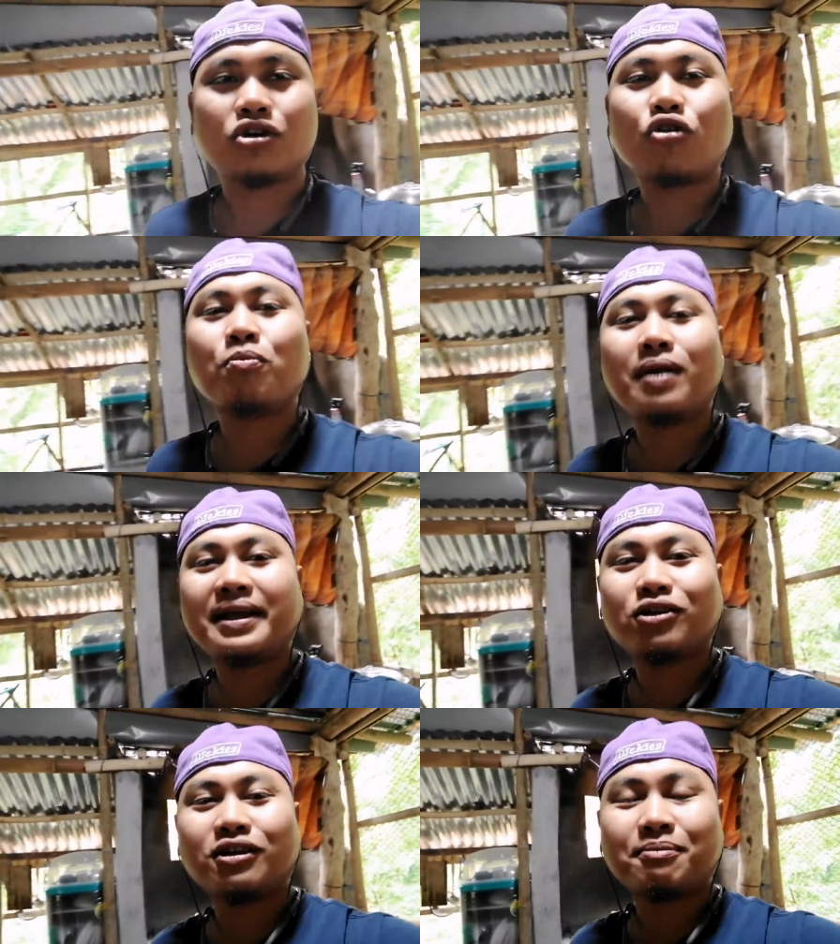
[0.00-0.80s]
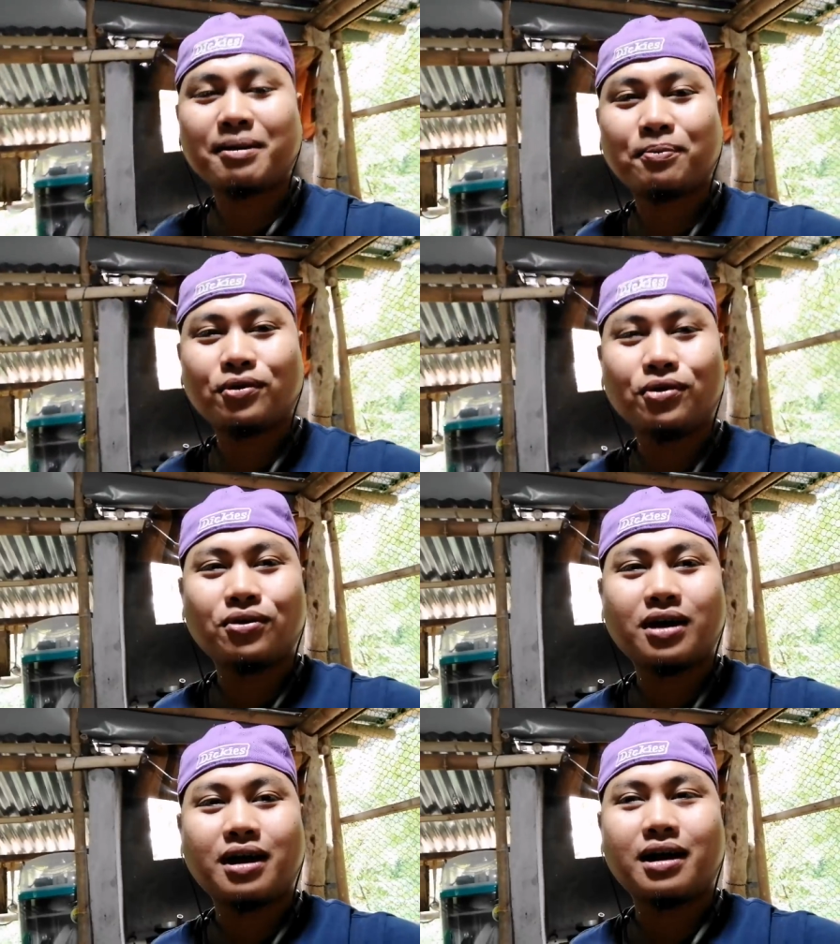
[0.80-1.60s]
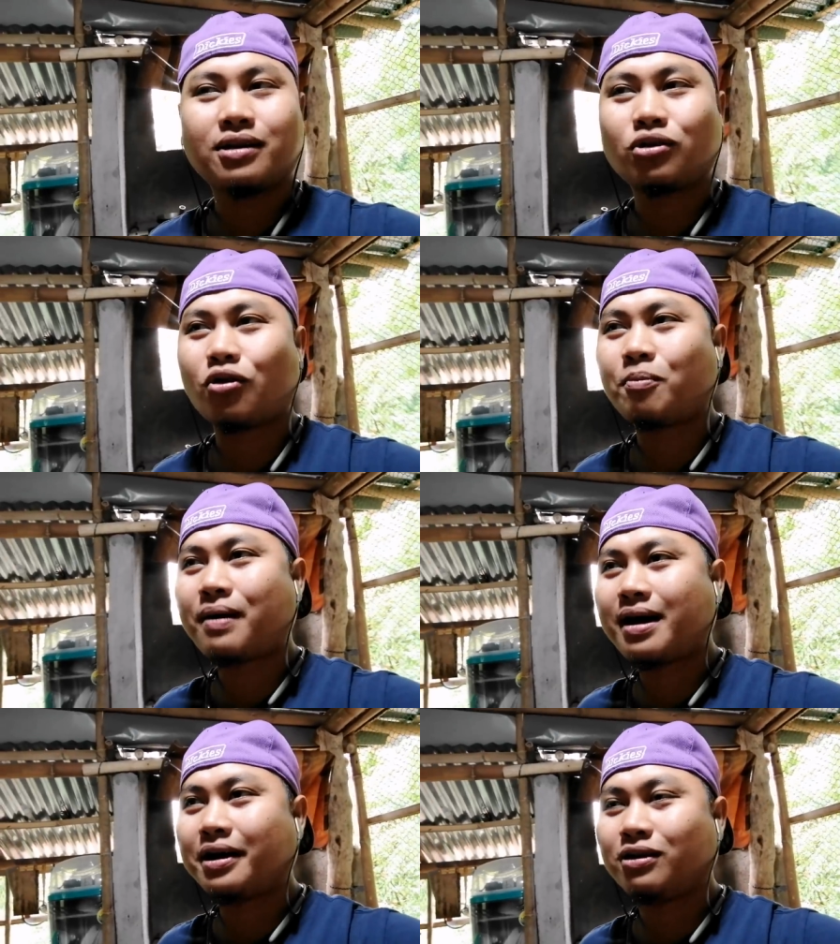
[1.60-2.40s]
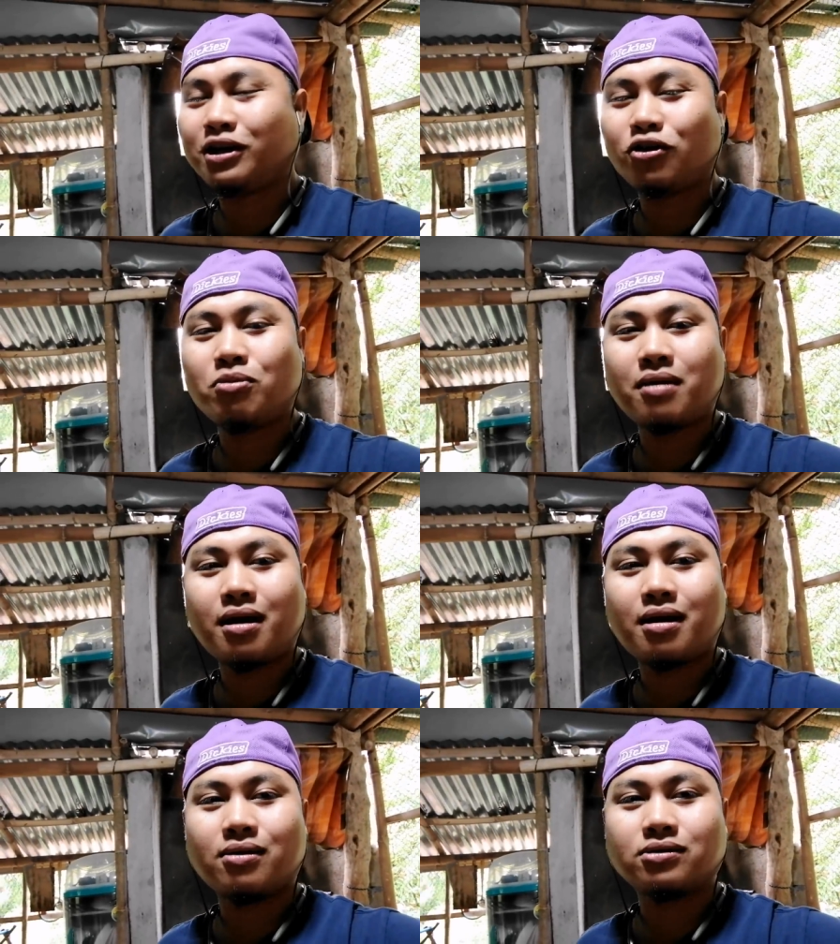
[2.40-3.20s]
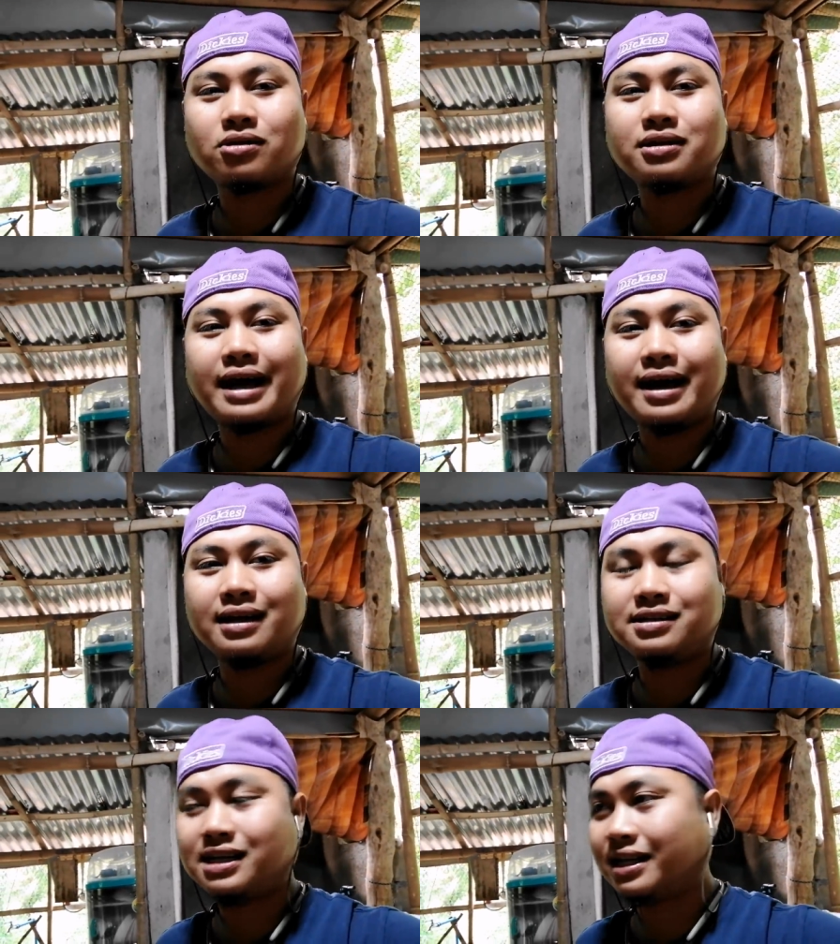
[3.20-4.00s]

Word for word: So, kumpleto naman po yung uh, tropa ngayong linggo mga kautol dahil